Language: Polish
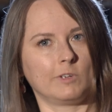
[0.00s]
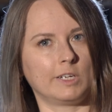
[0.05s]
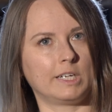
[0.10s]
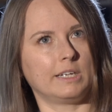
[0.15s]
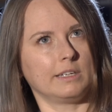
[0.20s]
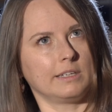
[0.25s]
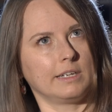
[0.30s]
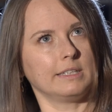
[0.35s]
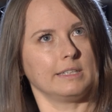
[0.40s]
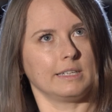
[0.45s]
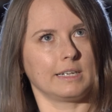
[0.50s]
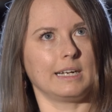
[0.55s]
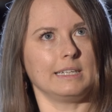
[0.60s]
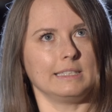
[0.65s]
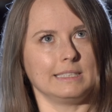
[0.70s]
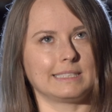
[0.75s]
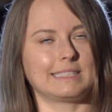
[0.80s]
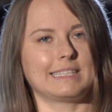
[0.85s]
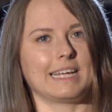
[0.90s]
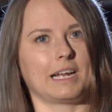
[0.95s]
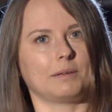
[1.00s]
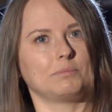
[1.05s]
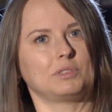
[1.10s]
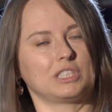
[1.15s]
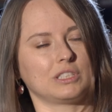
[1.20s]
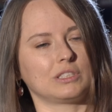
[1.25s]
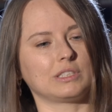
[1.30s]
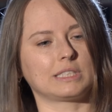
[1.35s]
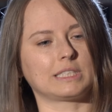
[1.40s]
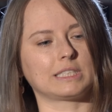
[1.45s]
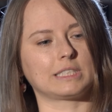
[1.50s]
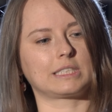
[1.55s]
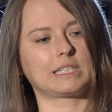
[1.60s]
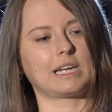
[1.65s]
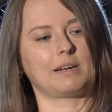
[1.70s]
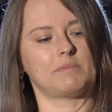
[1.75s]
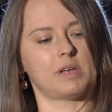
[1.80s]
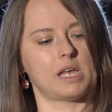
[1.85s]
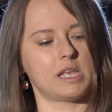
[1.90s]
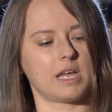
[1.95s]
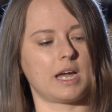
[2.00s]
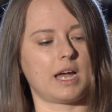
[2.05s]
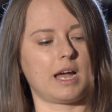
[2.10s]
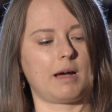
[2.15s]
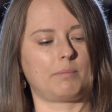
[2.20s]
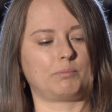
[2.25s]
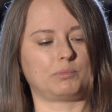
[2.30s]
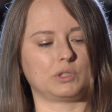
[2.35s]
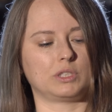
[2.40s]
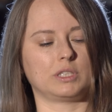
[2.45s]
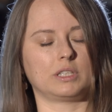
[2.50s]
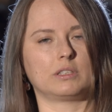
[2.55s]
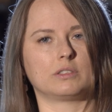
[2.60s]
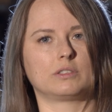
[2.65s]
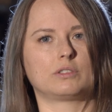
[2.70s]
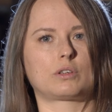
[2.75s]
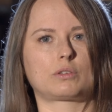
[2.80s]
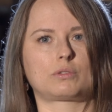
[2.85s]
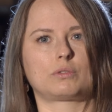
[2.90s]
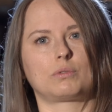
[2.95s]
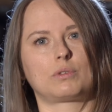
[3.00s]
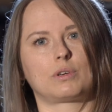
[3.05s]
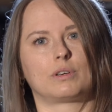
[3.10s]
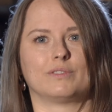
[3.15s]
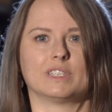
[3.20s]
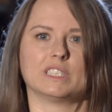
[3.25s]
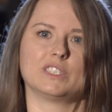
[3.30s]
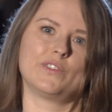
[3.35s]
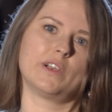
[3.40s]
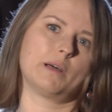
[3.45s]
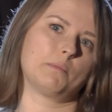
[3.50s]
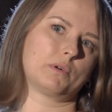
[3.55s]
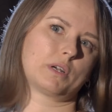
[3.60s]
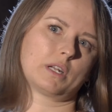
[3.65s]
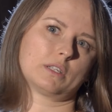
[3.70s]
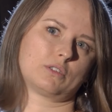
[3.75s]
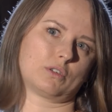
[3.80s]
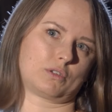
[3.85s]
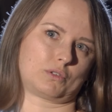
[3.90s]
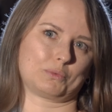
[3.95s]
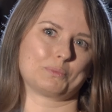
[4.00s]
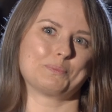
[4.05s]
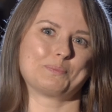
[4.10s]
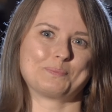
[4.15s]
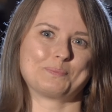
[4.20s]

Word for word: Generalnie staram się dostać kamienia, a później go torturować w laboratorium.